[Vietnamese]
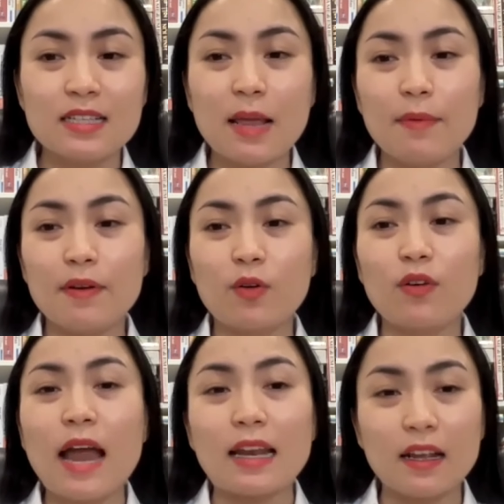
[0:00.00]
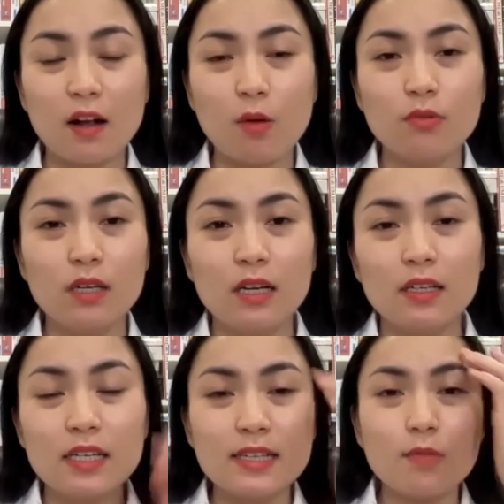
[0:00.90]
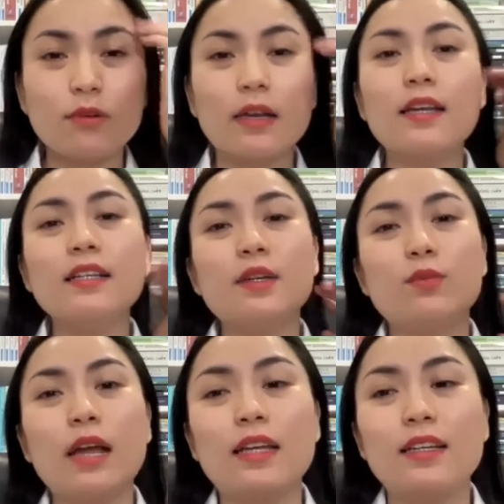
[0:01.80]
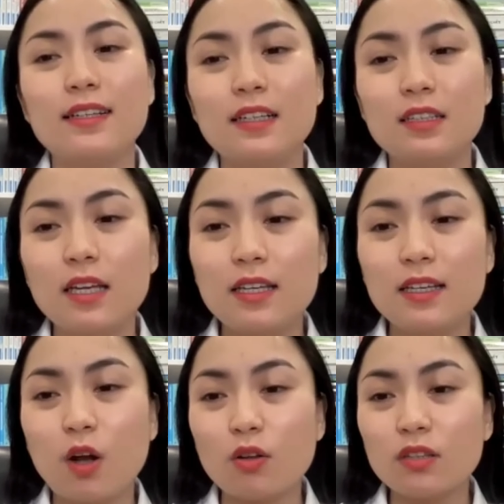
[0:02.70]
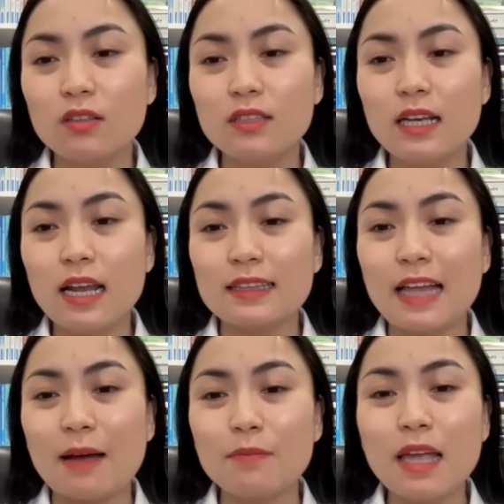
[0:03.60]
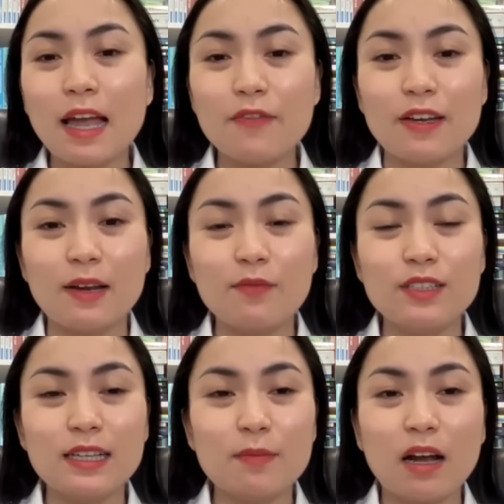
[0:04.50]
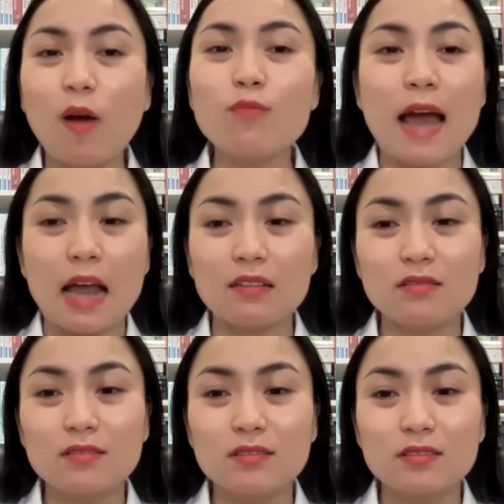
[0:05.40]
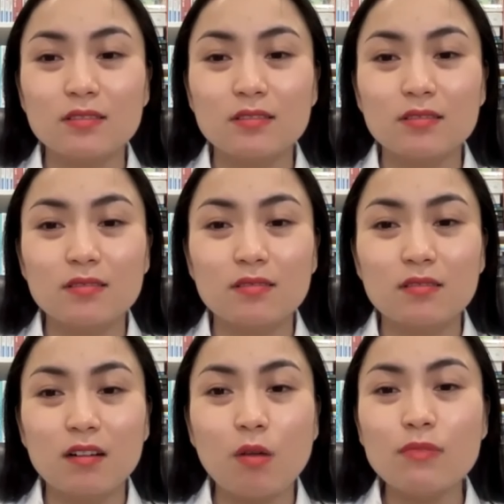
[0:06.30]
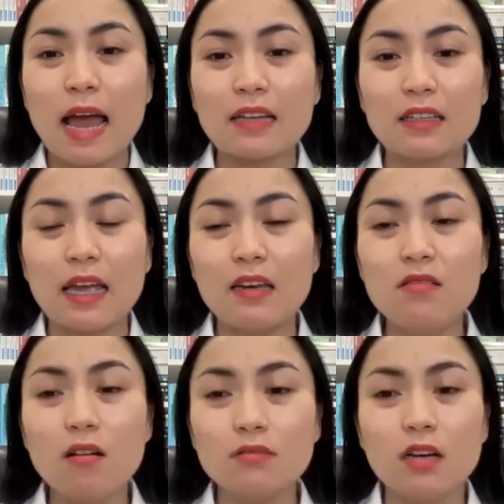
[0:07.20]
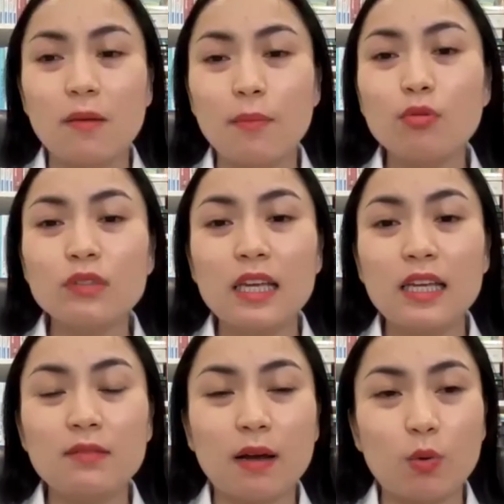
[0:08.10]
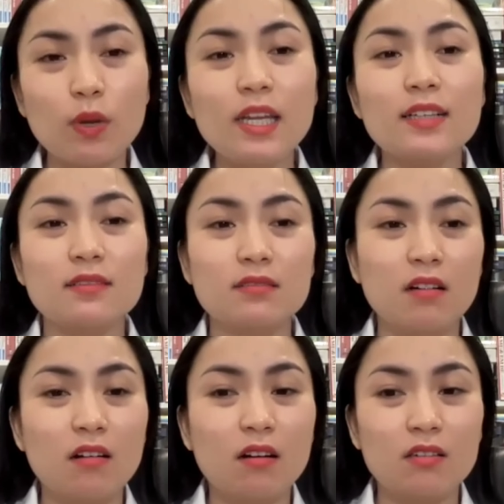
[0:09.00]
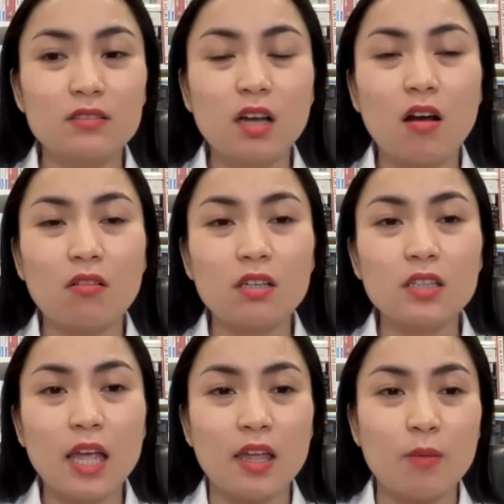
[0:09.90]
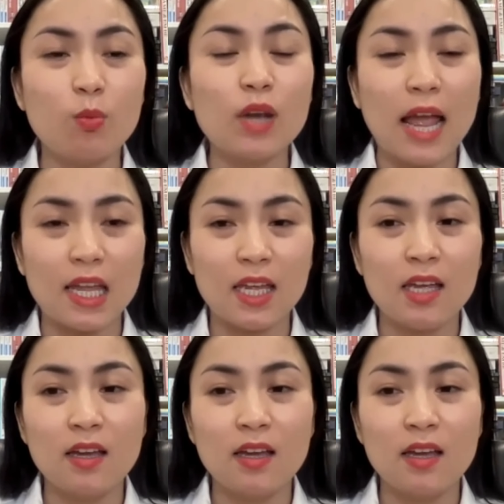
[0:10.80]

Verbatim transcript: xem là nó có đạt hay không thì trong cái nghiên cứu này thì có tới là 82,5% là không đạt không đạt cái lượng ờ, protein mà quy định cho cơ thể một ngày